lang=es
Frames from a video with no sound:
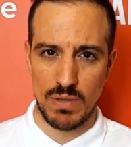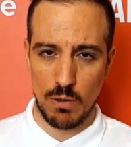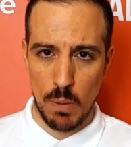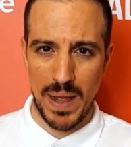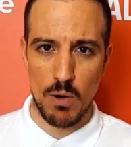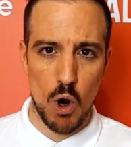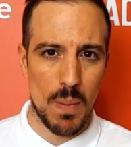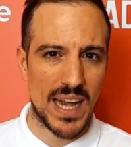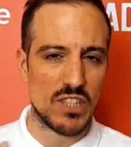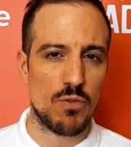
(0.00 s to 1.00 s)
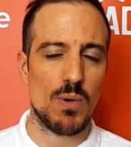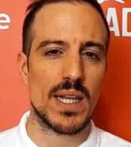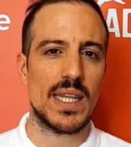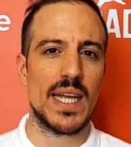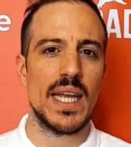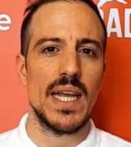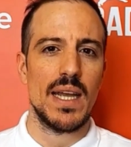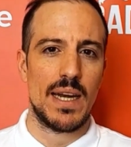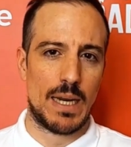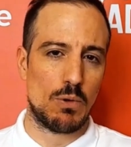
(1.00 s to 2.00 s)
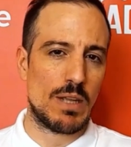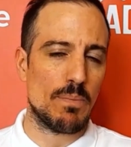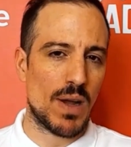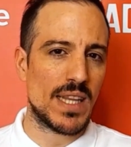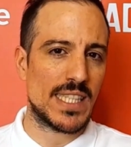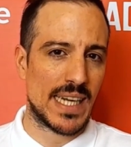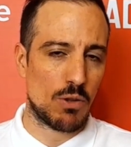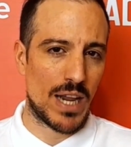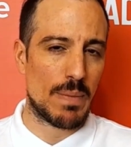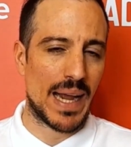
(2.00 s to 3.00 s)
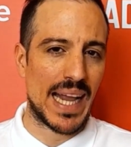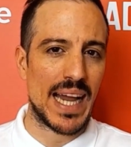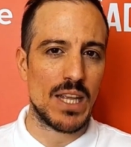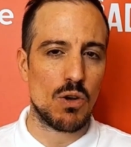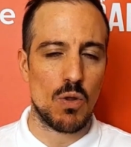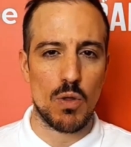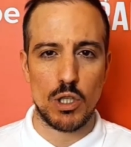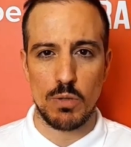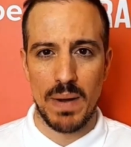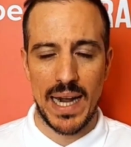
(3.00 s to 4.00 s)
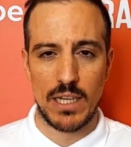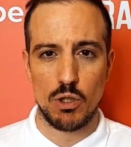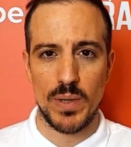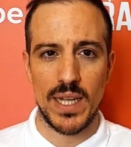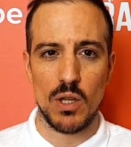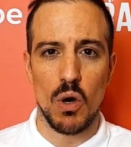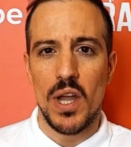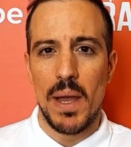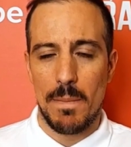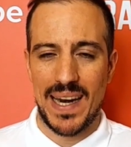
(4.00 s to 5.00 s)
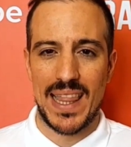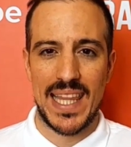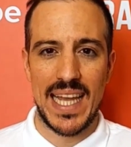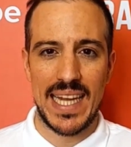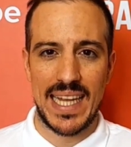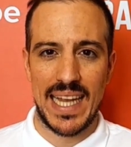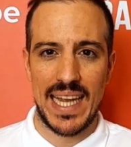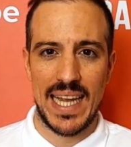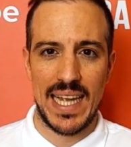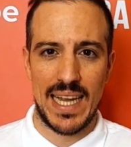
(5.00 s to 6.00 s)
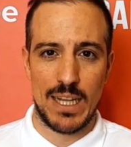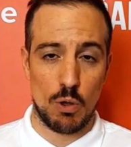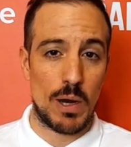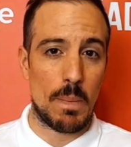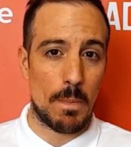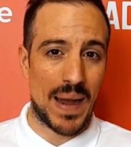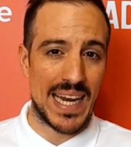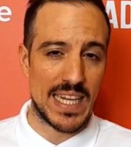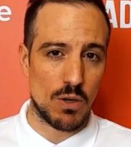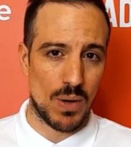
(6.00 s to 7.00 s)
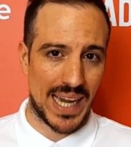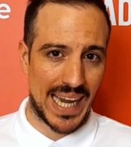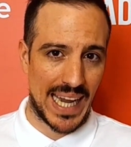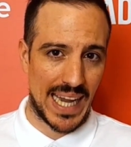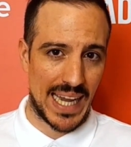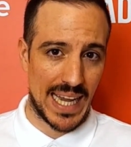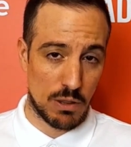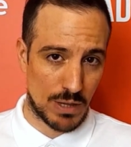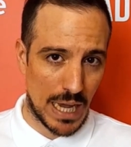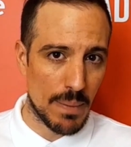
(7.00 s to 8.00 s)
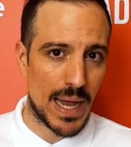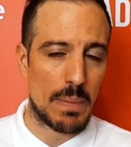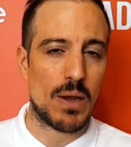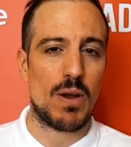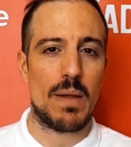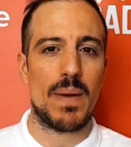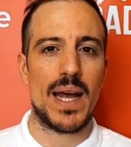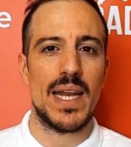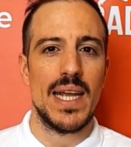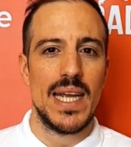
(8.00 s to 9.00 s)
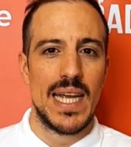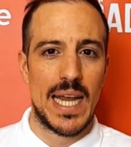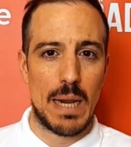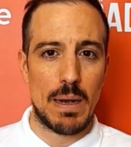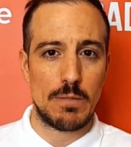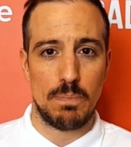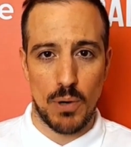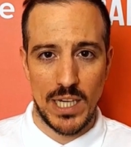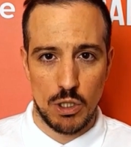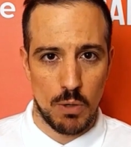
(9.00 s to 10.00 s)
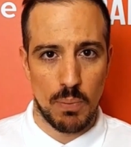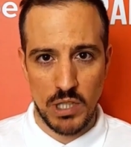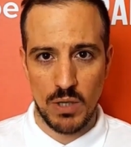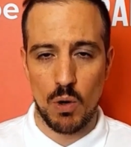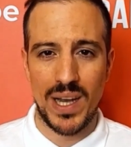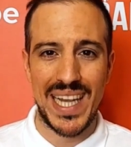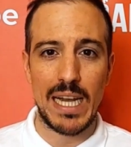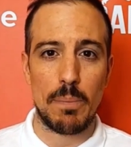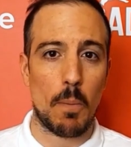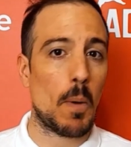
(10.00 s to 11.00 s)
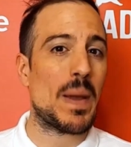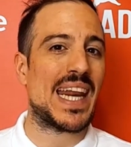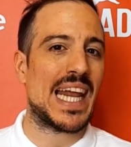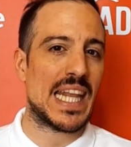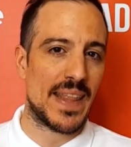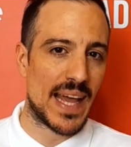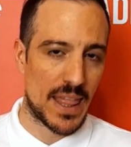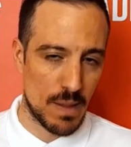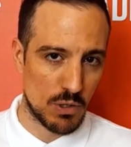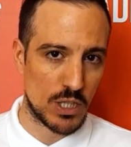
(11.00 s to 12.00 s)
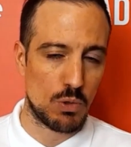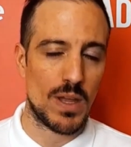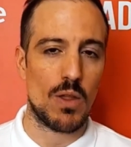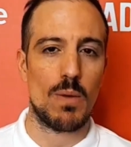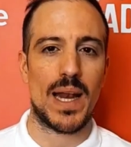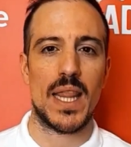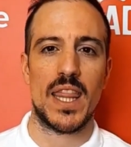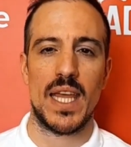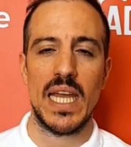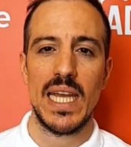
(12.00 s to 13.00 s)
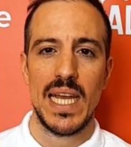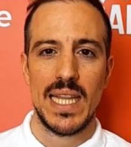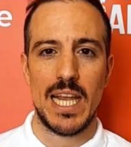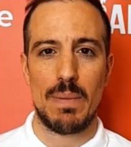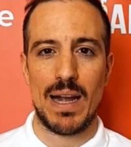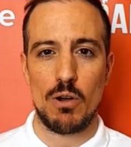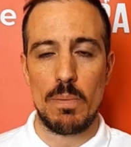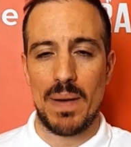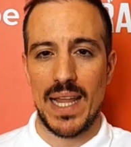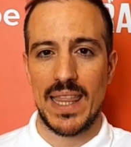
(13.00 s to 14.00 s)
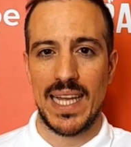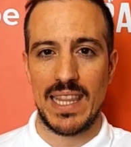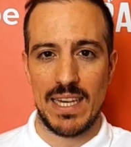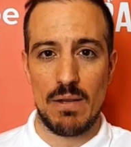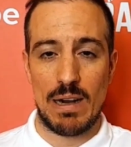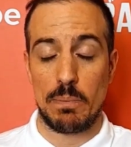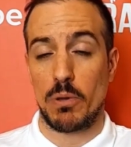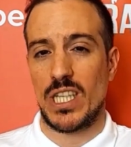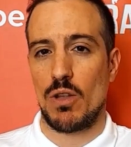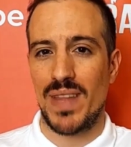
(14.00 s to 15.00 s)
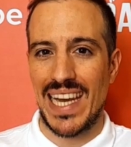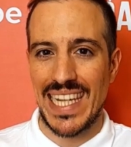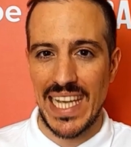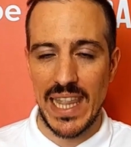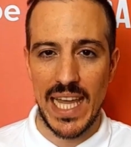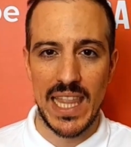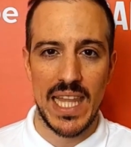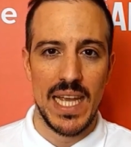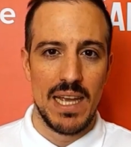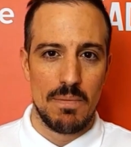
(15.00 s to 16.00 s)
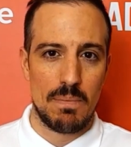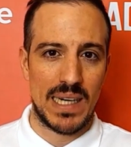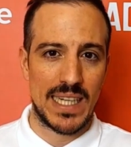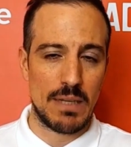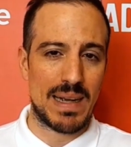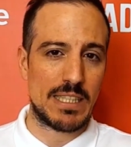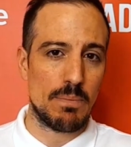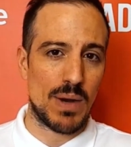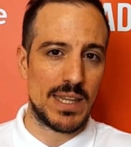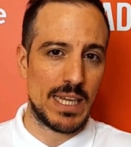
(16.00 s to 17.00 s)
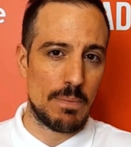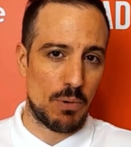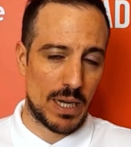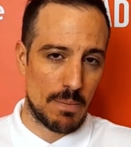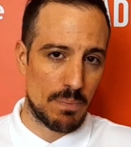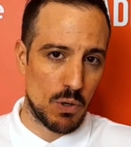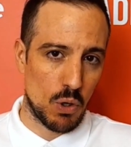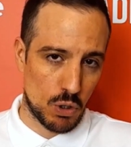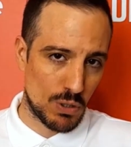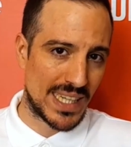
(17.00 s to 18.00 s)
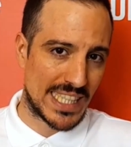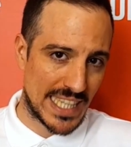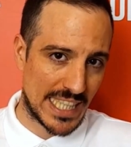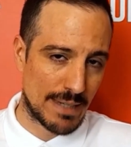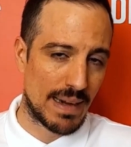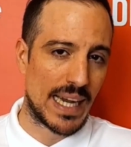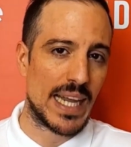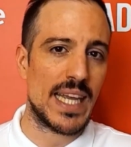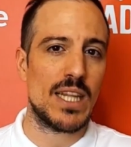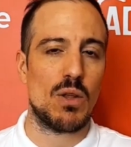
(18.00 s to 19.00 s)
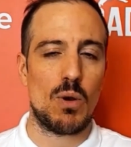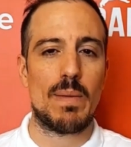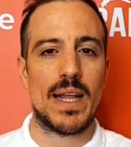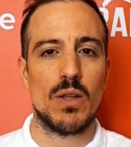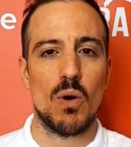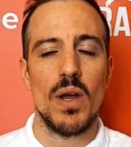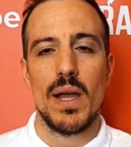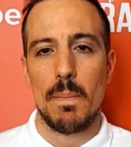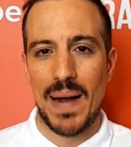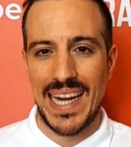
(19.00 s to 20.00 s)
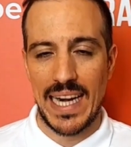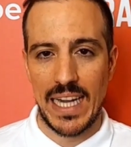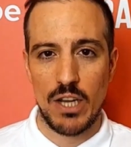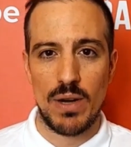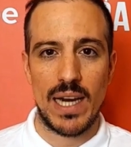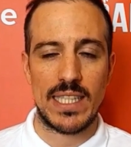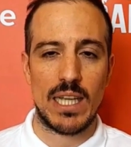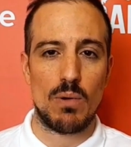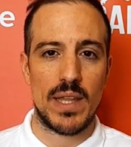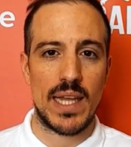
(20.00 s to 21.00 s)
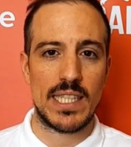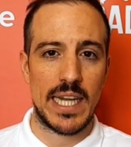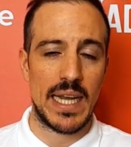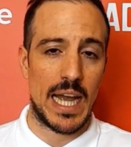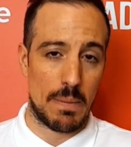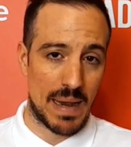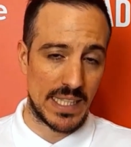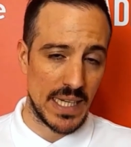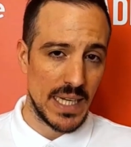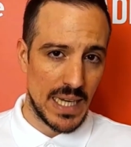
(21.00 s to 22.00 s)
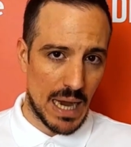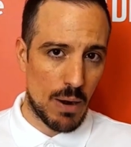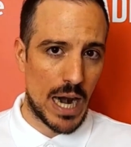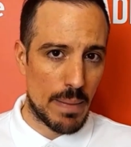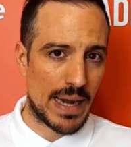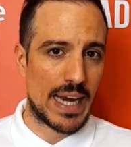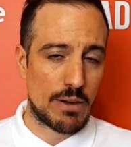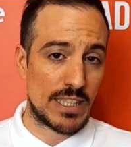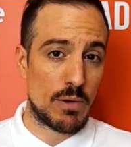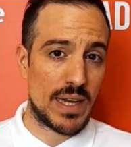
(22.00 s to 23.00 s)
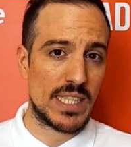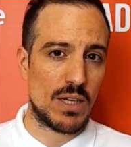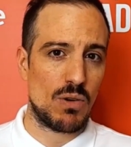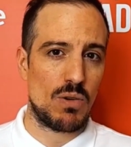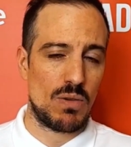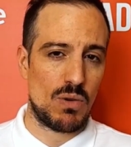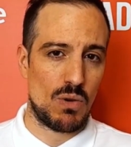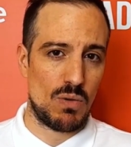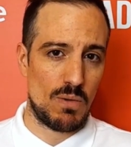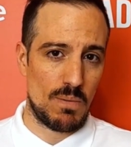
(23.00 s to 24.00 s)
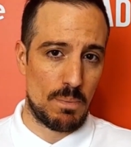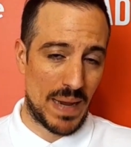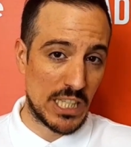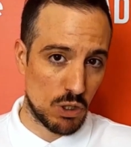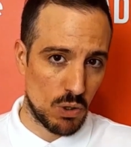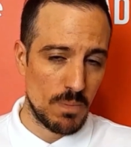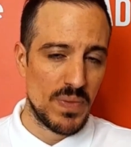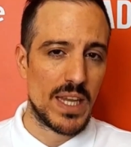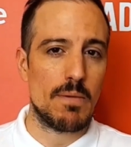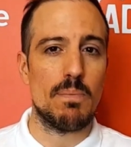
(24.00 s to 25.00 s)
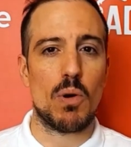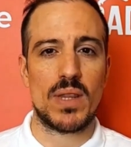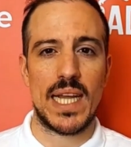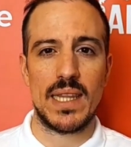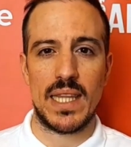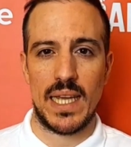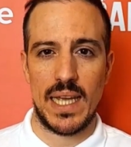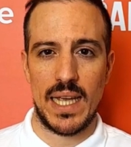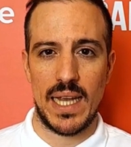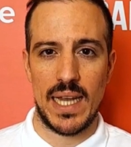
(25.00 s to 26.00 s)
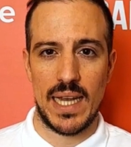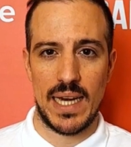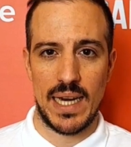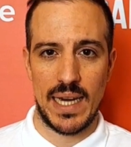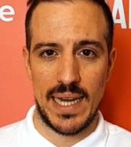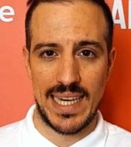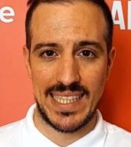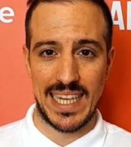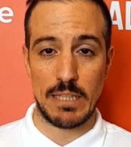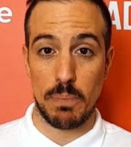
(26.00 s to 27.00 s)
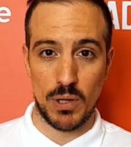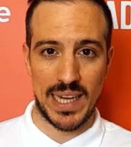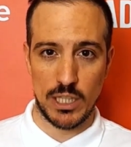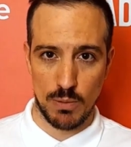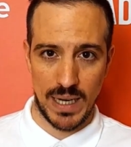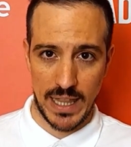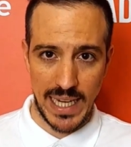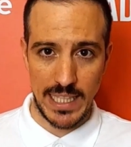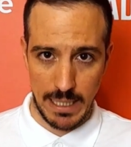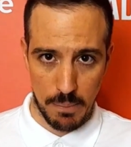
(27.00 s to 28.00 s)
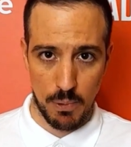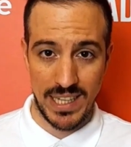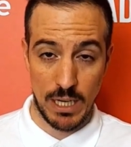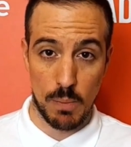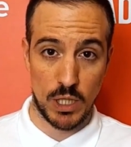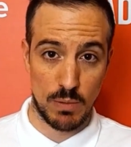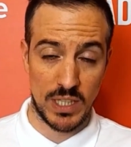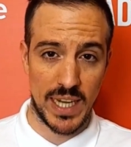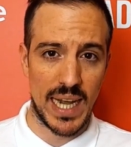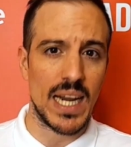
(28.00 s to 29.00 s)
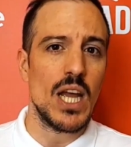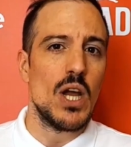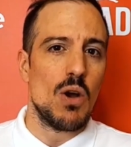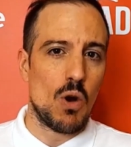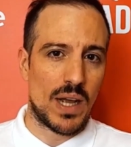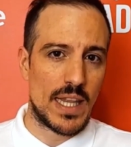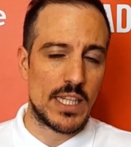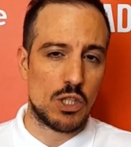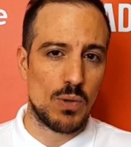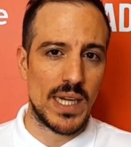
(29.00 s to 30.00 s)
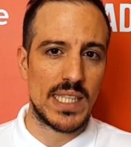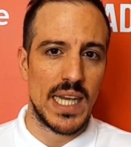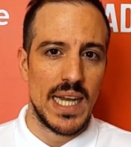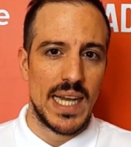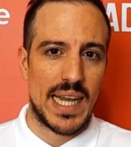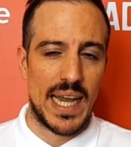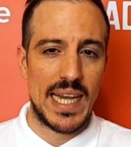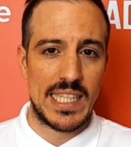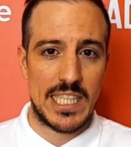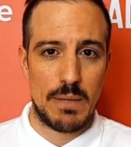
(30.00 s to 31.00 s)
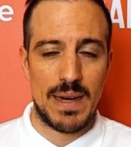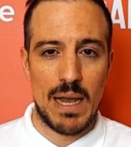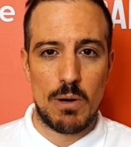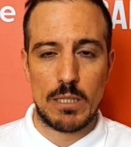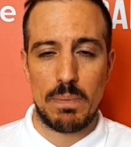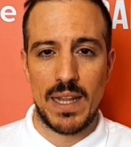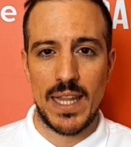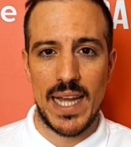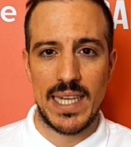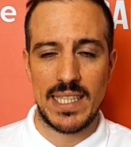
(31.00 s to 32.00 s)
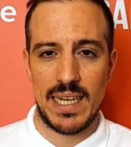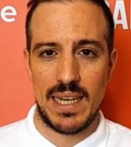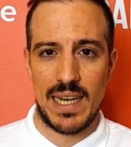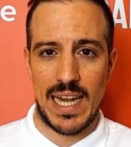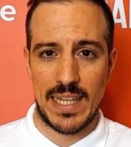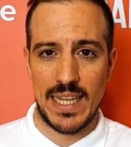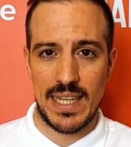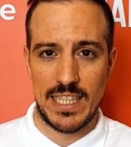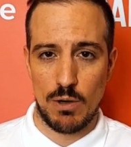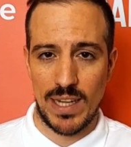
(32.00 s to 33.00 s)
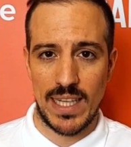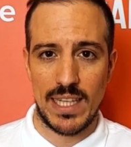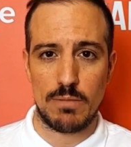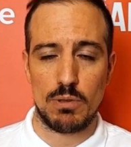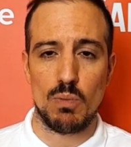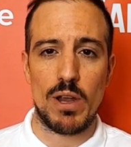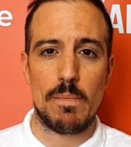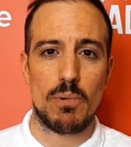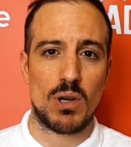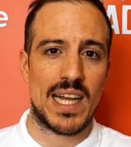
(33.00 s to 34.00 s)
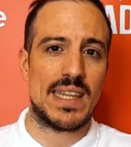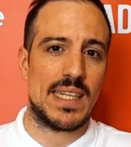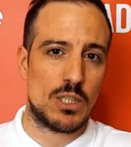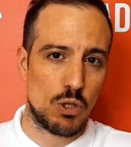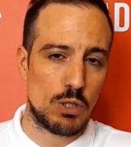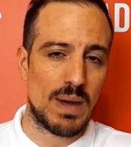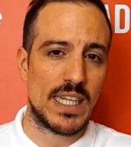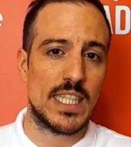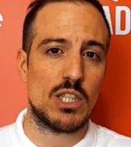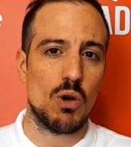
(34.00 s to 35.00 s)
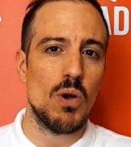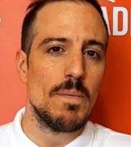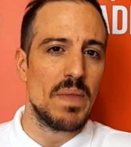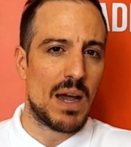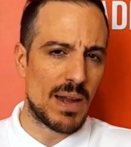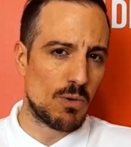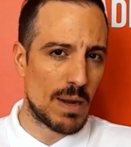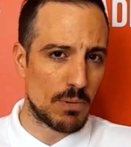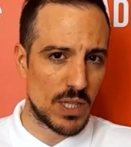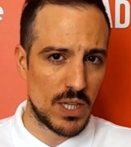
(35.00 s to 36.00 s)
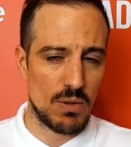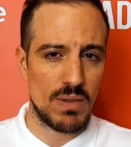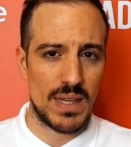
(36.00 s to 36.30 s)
Europa de nuevo más fuerte, en algún tiempo antes el sectorial bancario, con Deutsche Bank subiendo, parecía que eh, todo el pánico que afectaba al banco alemán era más por eso, por psicología que por propia hemos estudiado el balance del banco y parece que tiene una posición de liquidez bastante más importante que, por ejemplo, otros que sí estaban cayendo, ¿no? Hablando banca regional estadounidense, además, ahora la banca regional estadounidense con, peso importante en estas hipotecas comerciales que pueden en lo próximo estallar, o Credit Suisse, que si venían unas pérdidas eh, latentes y no latentes, pues muy importantes. Deutsche Bank, insisto, ahora con una posición,